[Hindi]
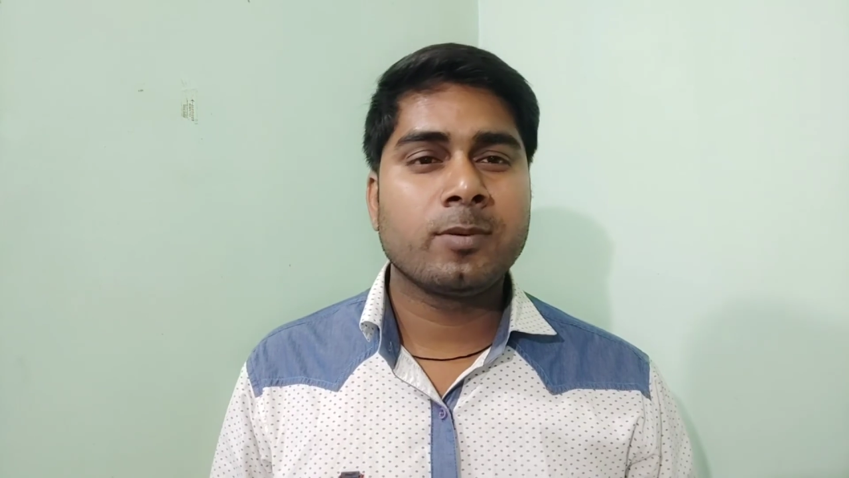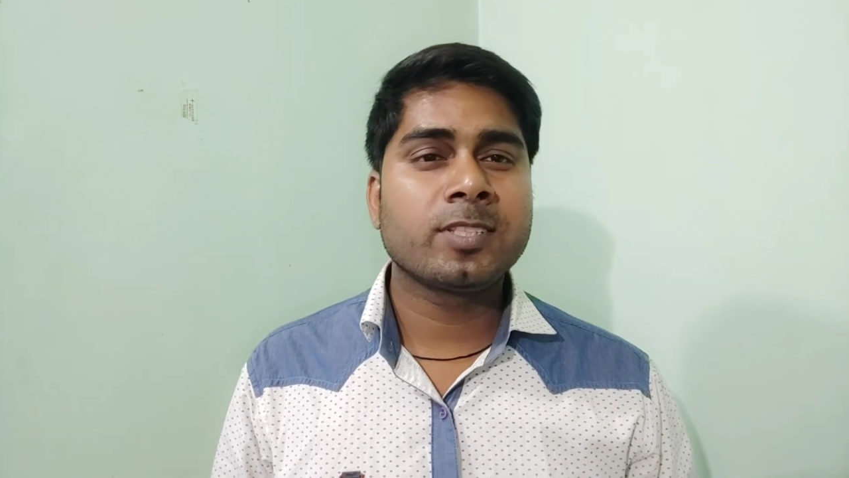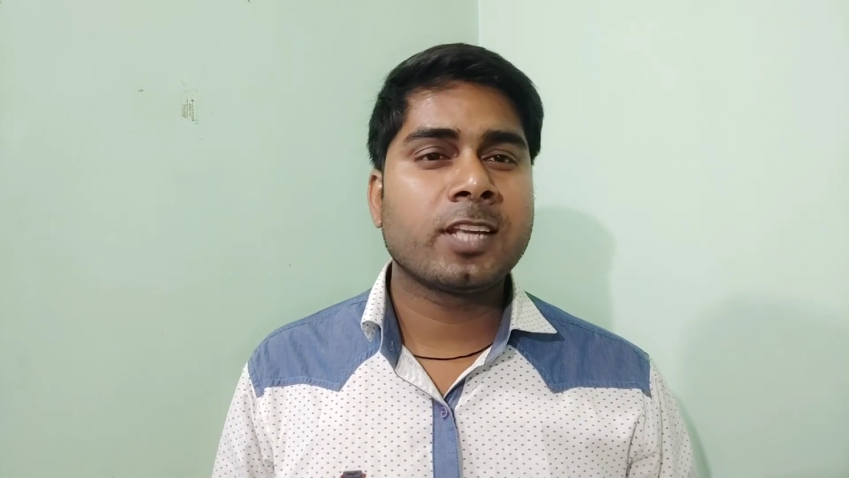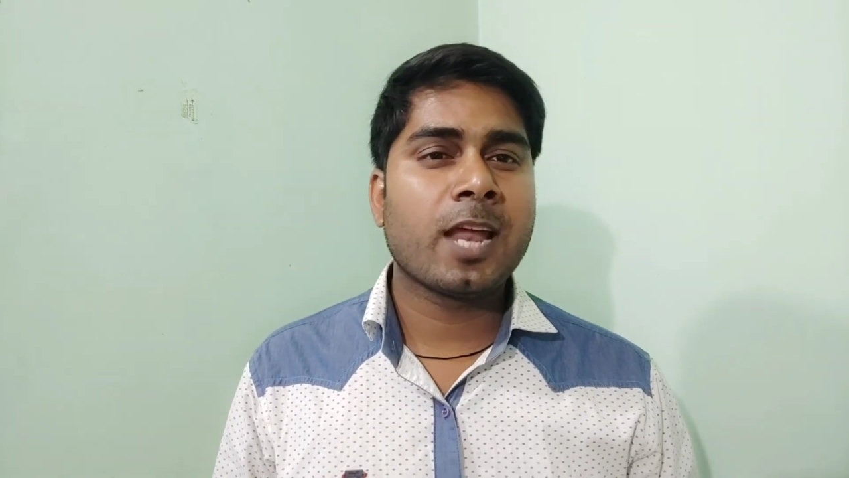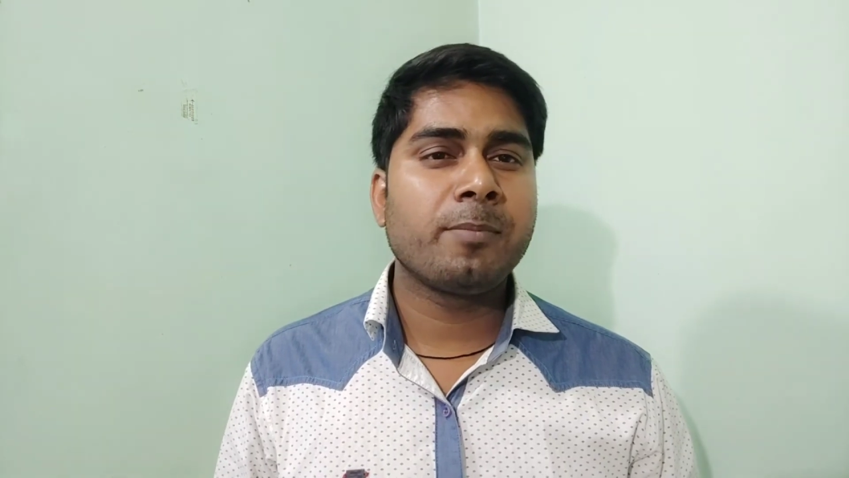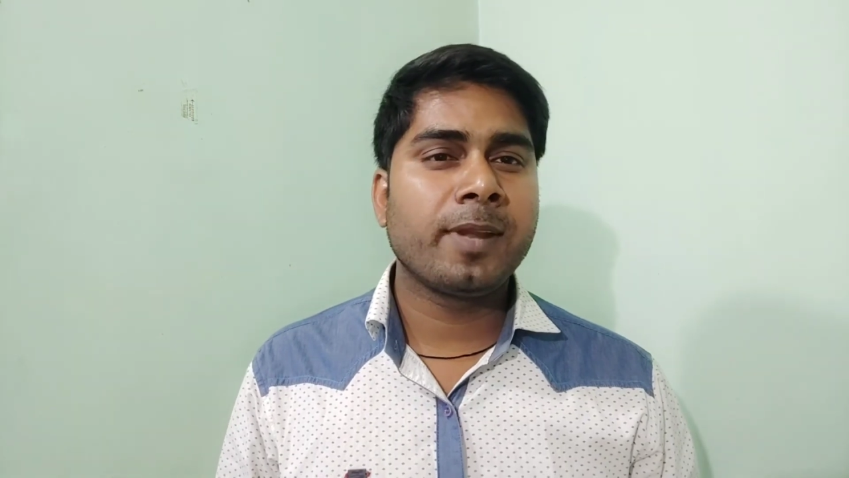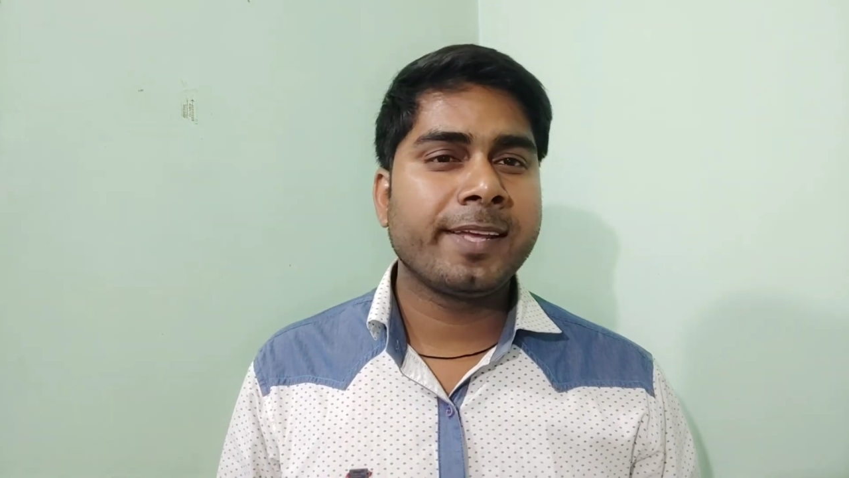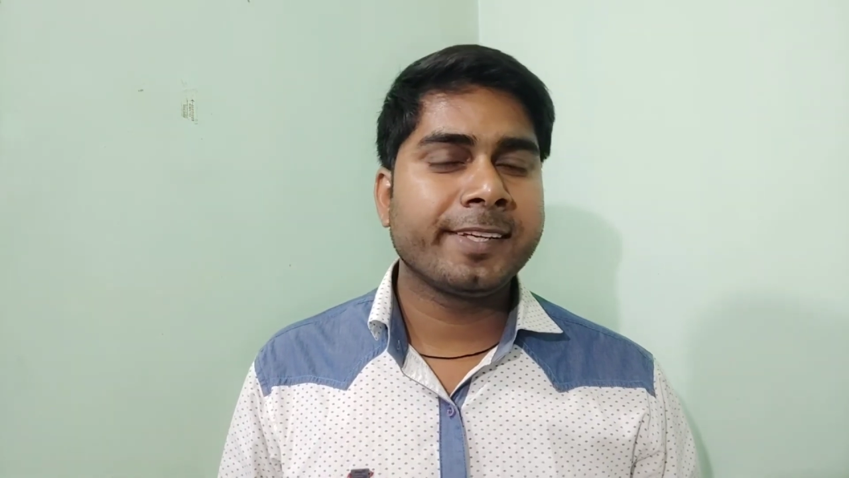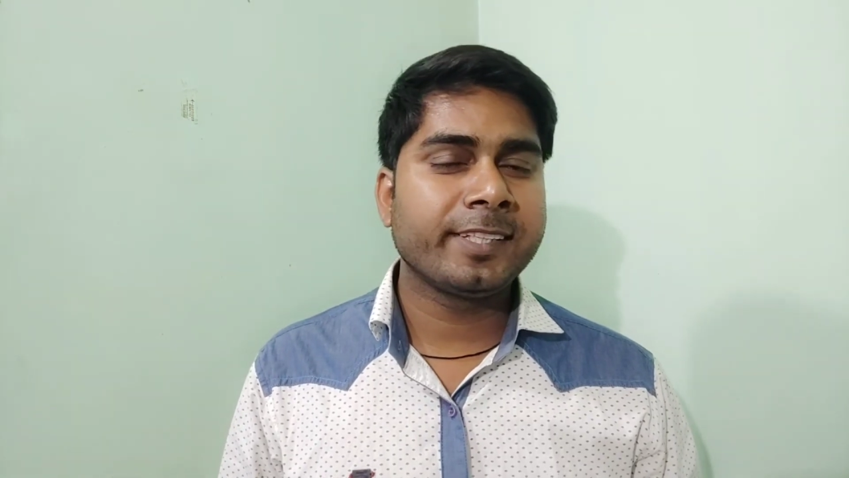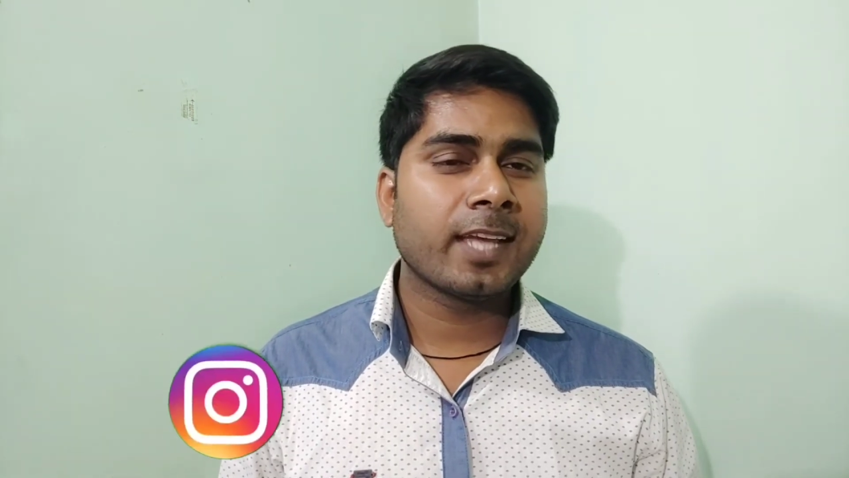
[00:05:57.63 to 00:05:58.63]
सब्सक्राइब
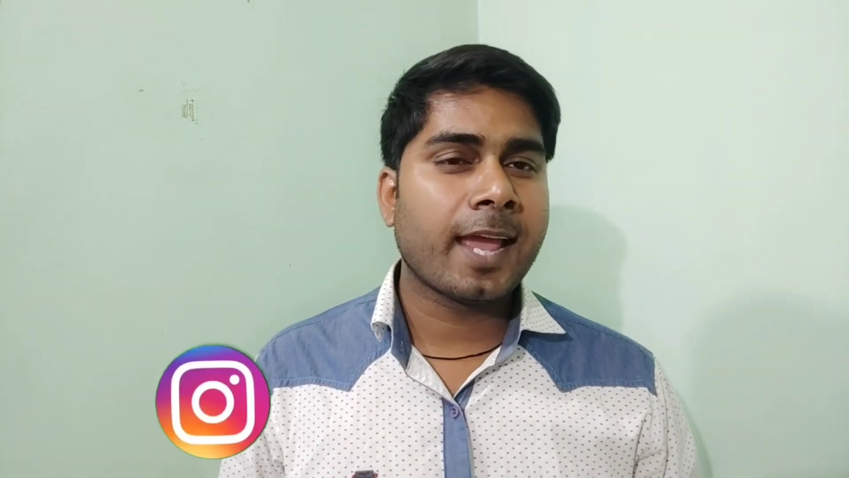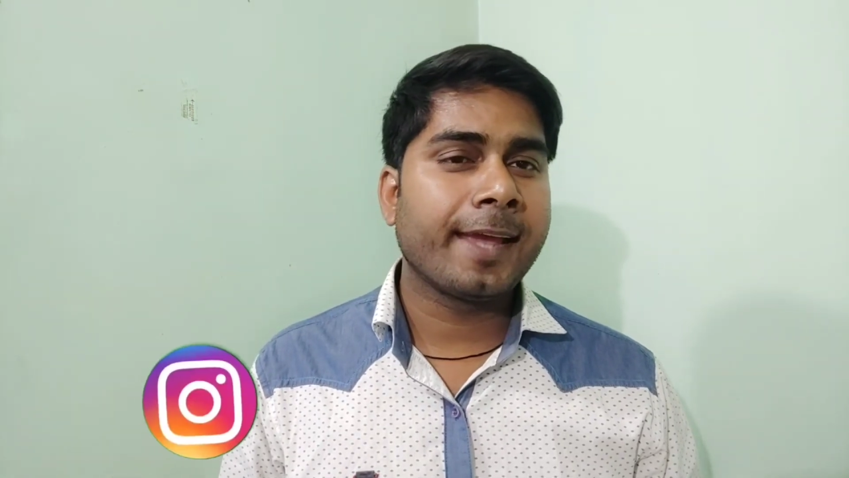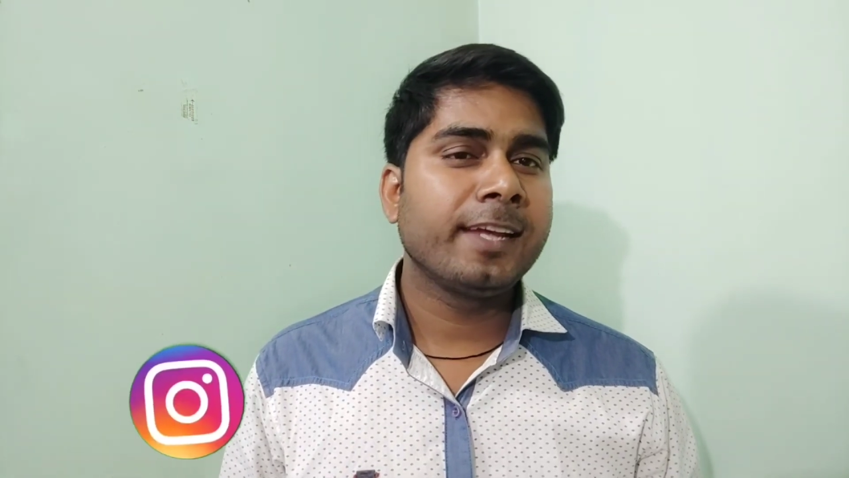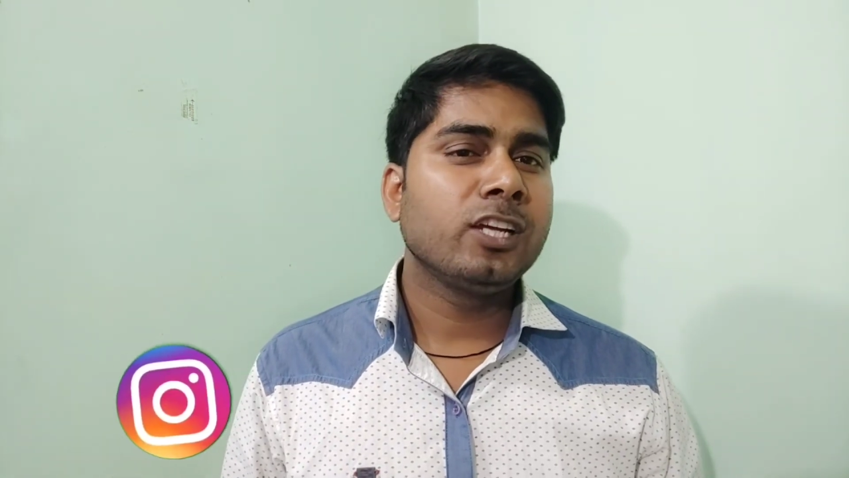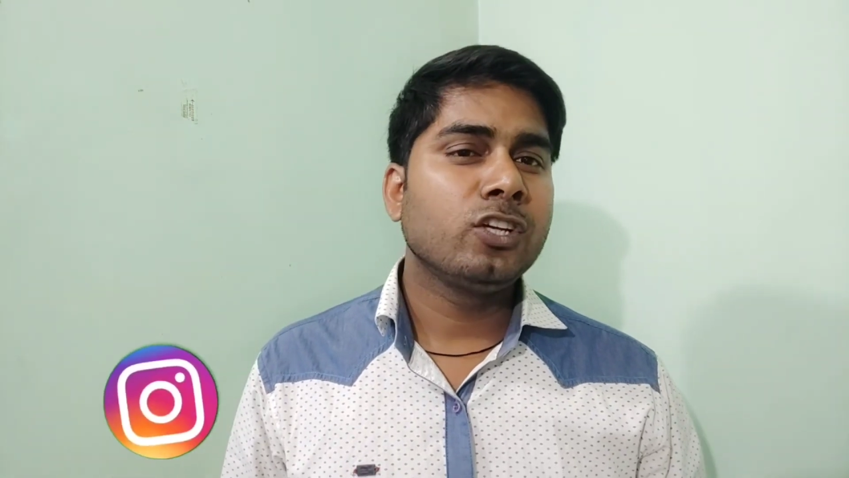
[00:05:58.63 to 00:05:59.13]
नहीं किया है